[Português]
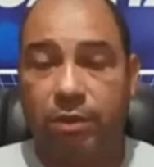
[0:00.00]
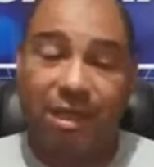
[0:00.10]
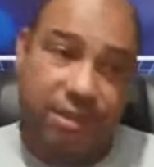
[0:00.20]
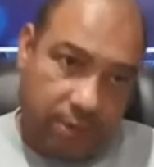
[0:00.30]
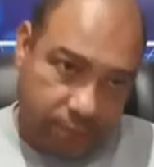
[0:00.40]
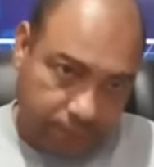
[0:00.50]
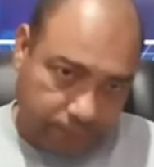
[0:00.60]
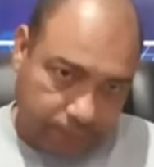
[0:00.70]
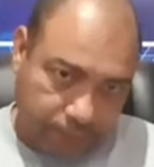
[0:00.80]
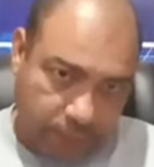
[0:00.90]
Quer dizer,
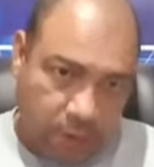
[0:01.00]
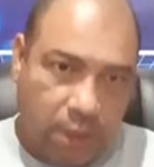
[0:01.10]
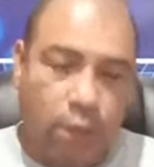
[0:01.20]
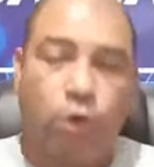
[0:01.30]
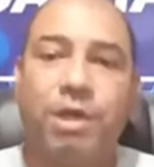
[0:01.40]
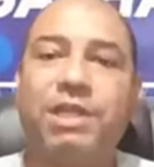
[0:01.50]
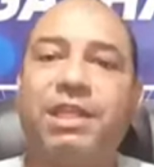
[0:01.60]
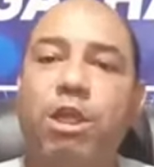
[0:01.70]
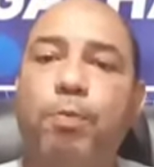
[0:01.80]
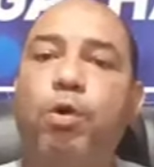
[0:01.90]
eu não
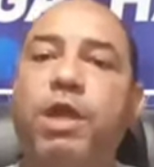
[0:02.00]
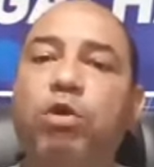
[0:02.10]
entendo por que,